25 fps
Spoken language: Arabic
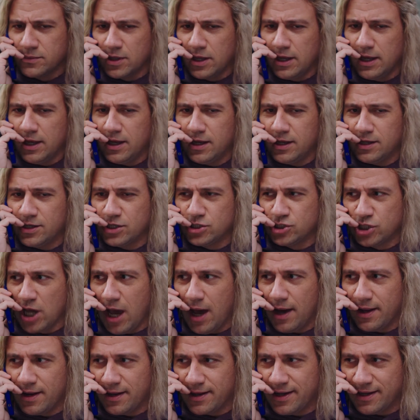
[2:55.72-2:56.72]
آه،
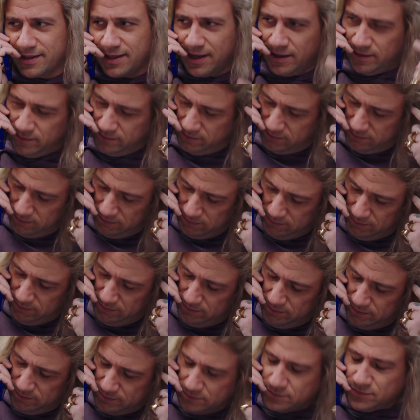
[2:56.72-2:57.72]
شهر كده
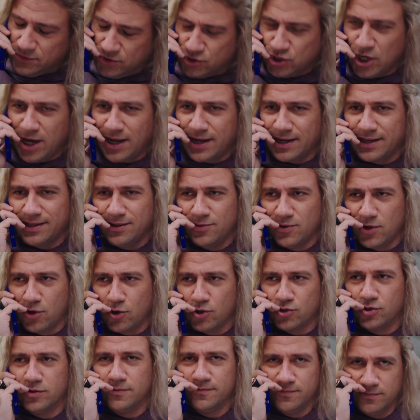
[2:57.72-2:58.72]
شهر كده
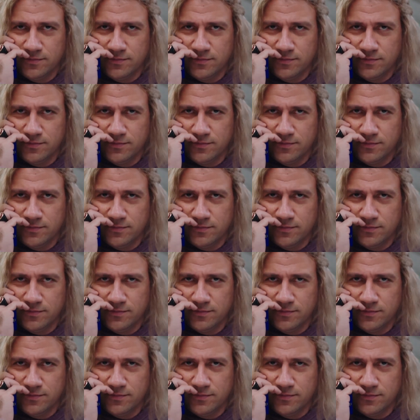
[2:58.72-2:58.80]
وناخده